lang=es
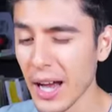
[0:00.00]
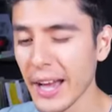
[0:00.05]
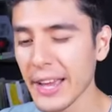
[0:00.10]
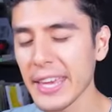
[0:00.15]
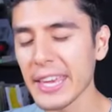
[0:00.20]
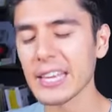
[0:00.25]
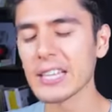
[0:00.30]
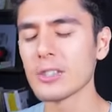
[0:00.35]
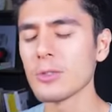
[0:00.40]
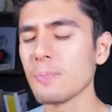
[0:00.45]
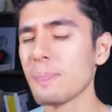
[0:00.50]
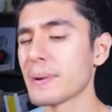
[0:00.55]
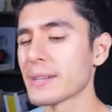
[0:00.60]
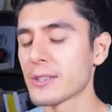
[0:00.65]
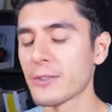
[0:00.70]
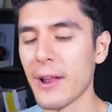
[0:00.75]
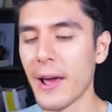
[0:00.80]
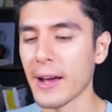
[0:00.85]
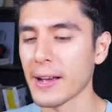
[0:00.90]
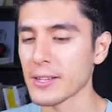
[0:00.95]
Aquí es un
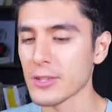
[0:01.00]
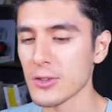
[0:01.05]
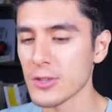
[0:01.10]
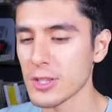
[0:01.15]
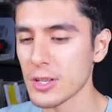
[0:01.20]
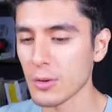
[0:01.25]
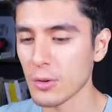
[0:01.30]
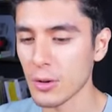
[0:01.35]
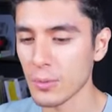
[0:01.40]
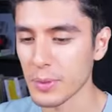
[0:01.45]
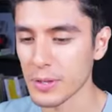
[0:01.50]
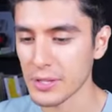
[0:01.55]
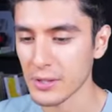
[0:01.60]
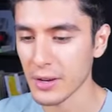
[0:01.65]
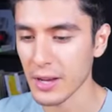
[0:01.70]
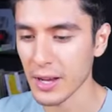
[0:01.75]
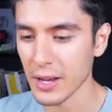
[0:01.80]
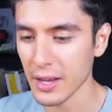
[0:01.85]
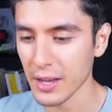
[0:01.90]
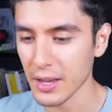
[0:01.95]
personaje, estoy seguro
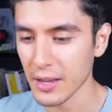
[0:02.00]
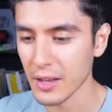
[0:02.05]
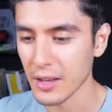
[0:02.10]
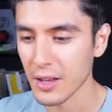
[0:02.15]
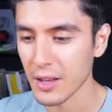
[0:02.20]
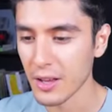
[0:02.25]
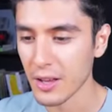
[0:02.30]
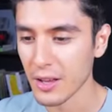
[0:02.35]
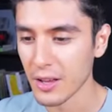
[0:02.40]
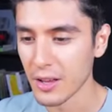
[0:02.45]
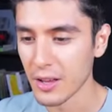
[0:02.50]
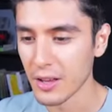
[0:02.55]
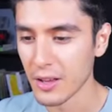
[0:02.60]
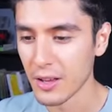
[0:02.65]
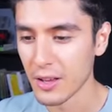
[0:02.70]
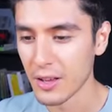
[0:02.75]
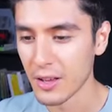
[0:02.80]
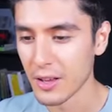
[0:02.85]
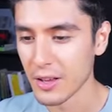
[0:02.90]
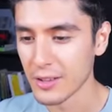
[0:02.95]
Personaje
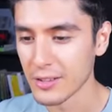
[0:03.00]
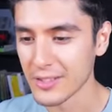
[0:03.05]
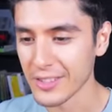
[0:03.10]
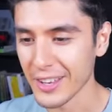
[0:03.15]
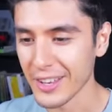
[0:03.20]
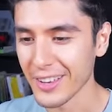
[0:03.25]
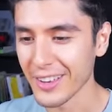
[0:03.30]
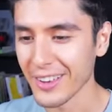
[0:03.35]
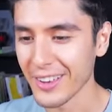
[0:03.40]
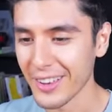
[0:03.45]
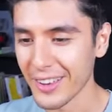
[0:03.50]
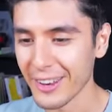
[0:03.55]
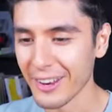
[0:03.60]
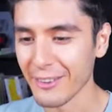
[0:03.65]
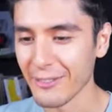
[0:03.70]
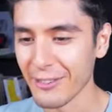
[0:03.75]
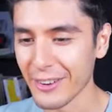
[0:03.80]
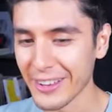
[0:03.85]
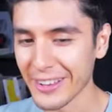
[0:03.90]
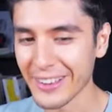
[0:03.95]
Sí, en
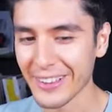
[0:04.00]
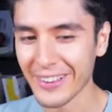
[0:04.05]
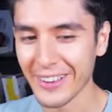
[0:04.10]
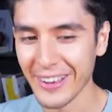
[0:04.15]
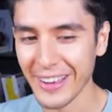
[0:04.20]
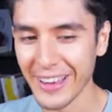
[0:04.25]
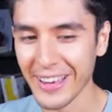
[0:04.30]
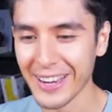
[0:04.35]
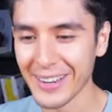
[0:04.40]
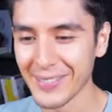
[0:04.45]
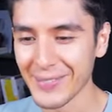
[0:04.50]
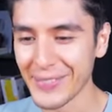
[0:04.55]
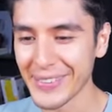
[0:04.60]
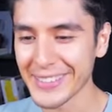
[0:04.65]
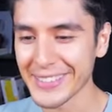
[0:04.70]
efecto, era un